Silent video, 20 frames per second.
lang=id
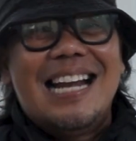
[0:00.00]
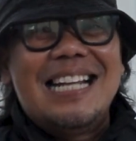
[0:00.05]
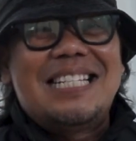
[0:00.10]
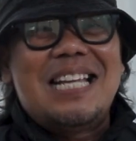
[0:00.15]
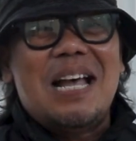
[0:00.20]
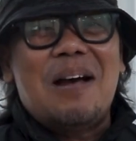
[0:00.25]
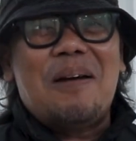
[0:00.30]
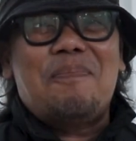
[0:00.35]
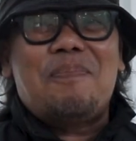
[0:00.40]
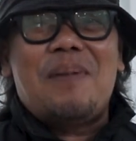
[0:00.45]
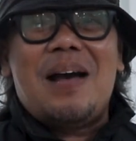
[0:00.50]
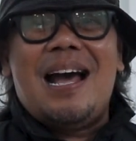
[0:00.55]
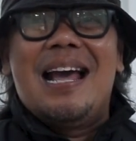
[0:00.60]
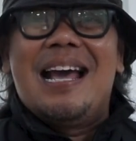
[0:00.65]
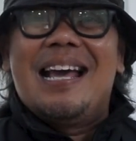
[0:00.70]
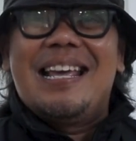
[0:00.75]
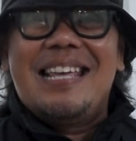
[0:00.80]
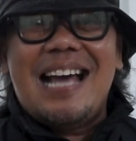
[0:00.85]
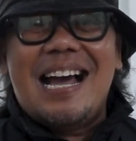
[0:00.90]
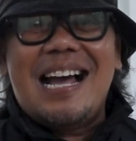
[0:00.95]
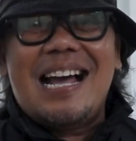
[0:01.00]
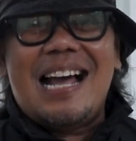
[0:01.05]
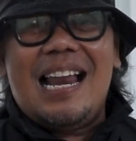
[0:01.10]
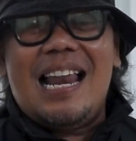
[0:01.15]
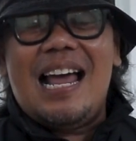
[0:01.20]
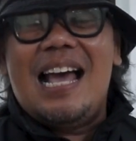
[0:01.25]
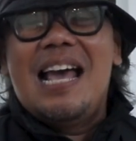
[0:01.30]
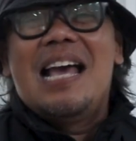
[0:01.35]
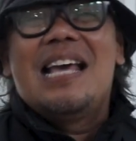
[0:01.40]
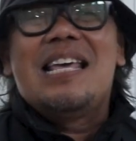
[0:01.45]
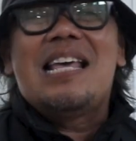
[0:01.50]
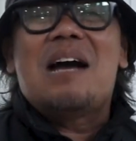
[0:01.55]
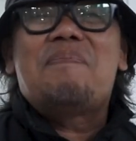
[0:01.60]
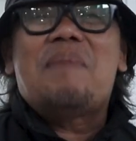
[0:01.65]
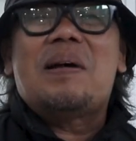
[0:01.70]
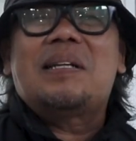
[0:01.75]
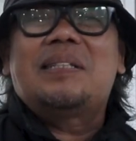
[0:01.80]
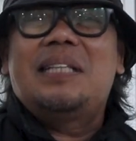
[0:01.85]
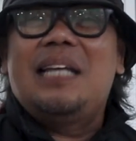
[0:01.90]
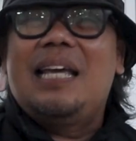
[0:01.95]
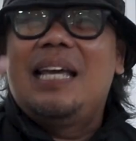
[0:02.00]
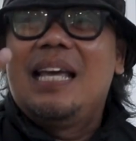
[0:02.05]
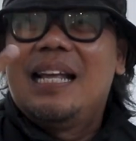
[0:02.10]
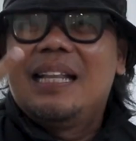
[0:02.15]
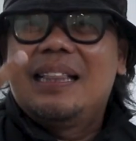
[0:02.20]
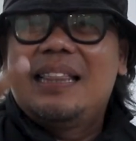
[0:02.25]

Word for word: dan siapa yang kalah? Yang pasti